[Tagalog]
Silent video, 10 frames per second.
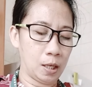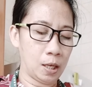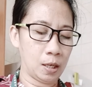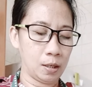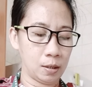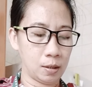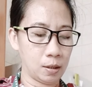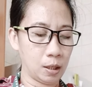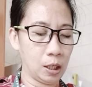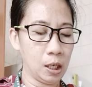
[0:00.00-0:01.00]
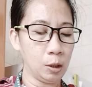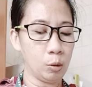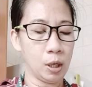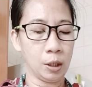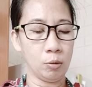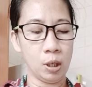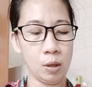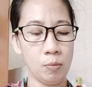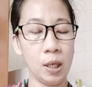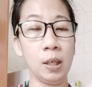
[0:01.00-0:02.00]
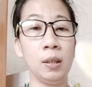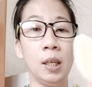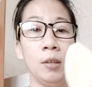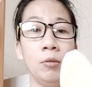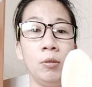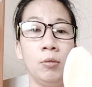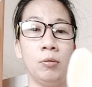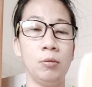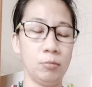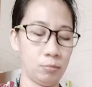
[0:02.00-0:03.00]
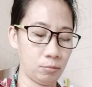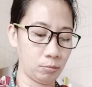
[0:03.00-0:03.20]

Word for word: Yan. Ganito lang yung hiwa ng, ano nyo, yung